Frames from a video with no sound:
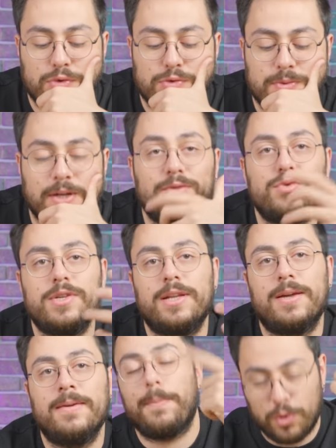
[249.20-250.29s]

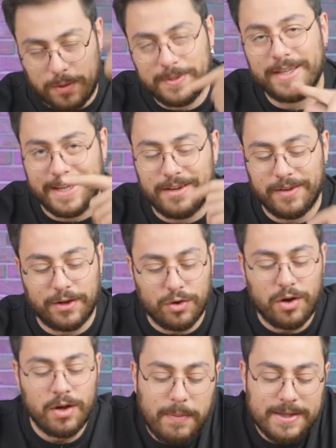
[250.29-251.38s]
9650. Kaporama da geri
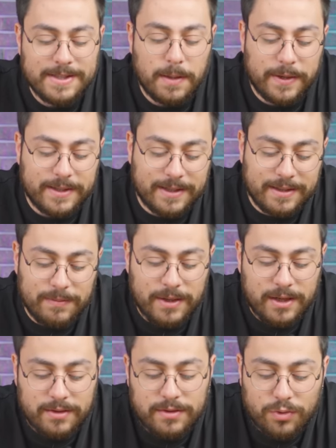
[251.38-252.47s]
veriyor. Maske
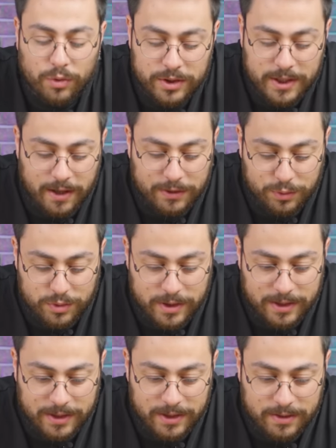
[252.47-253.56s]
paketleme
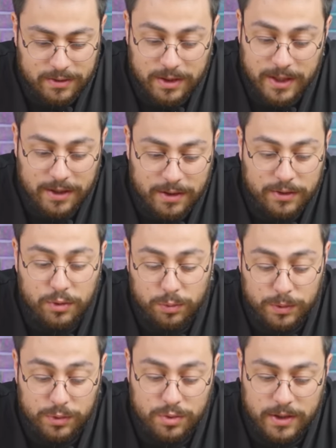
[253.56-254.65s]
12650. Niye? Ha
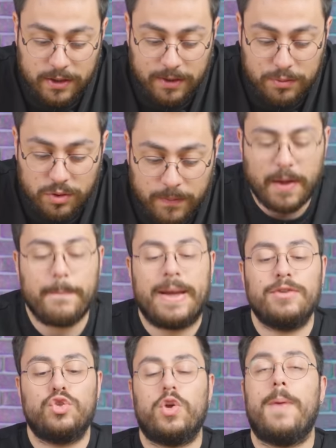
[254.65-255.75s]
4100 taneymiş o. Tamam ben
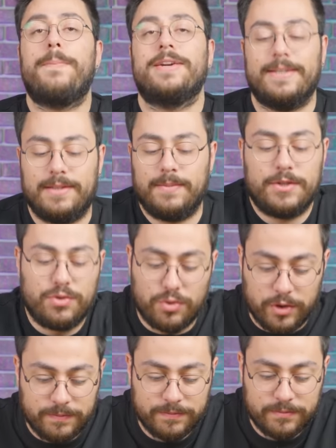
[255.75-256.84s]
çorap paketlemek istiyorum.